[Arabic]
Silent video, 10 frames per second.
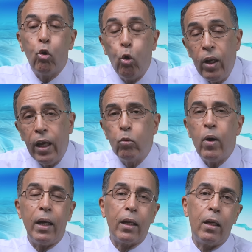كل
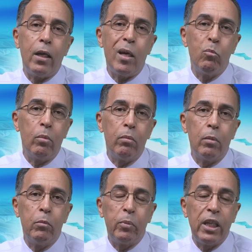أنواع الخلايا
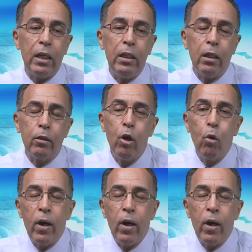مبدئيا